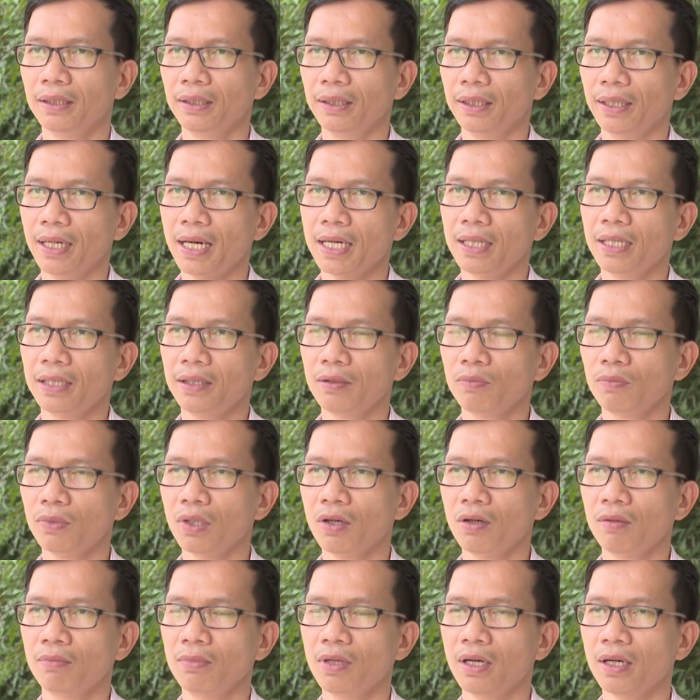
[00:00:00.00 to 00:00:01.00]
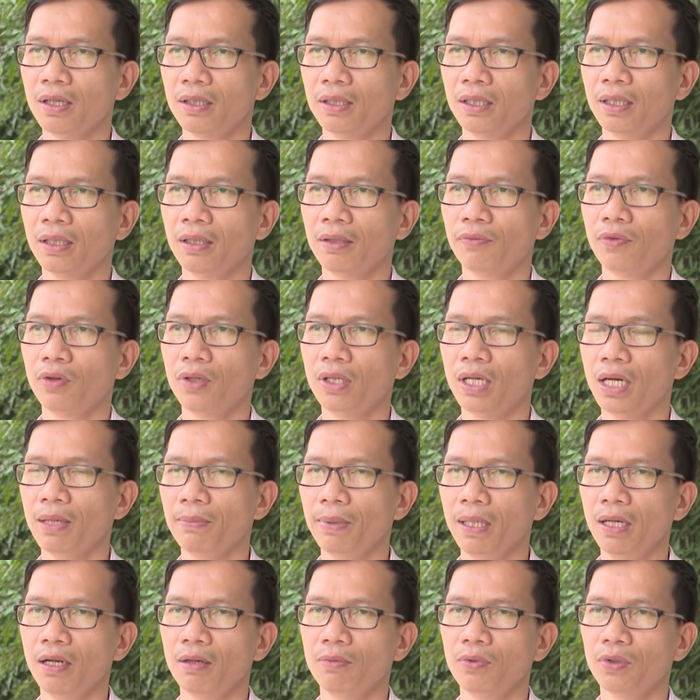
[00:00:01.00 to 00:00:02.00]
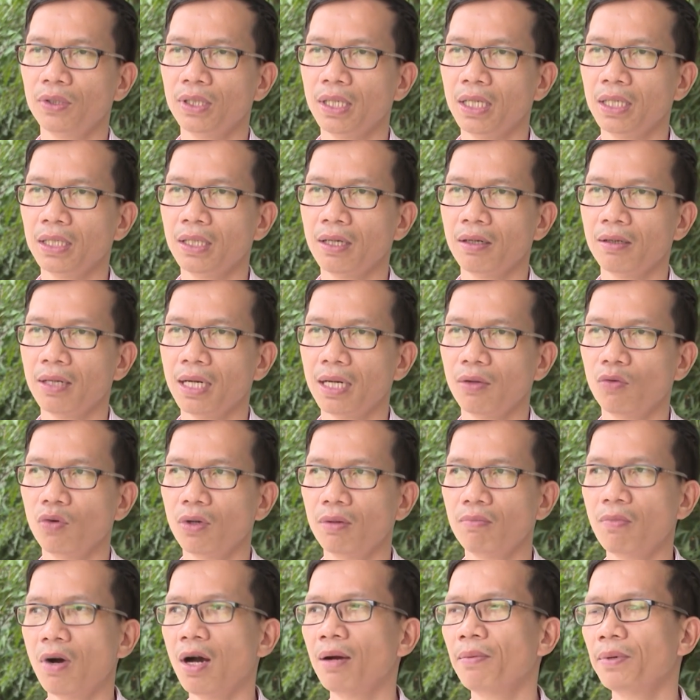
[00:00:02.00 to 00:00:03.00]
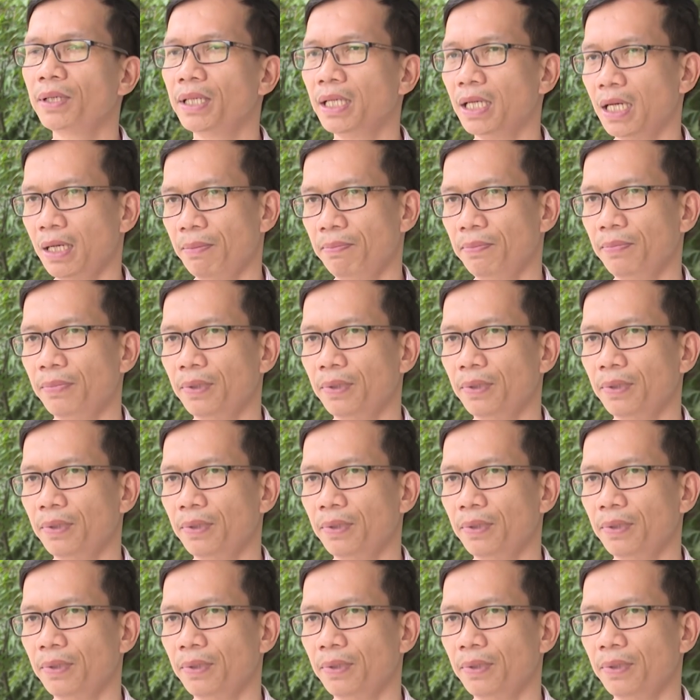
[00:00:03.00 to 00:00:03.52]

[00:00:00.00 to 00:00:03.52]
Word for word: Hiện nay thì chúng tôi cũng đang ờ, phối hợp để làm hồ sơ cho gần khoảng 30 trường hợp.